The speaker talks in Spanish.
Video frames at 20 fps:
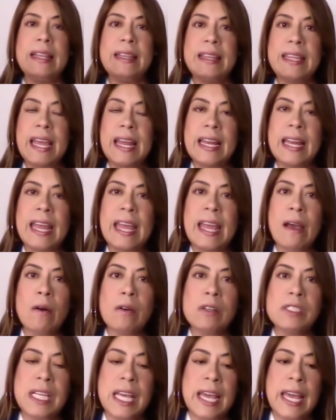tiene
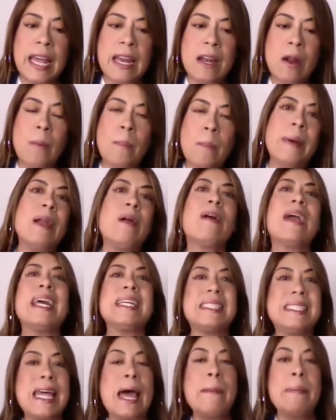oxígeno, pero que
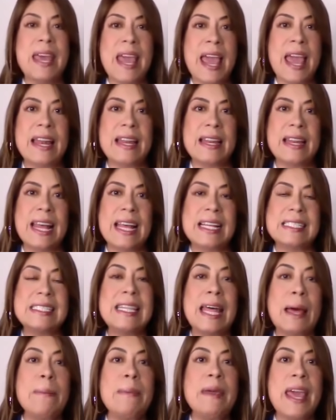está bien,
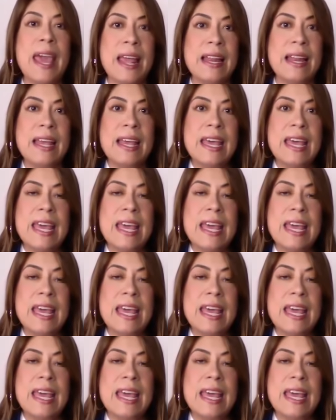está bien.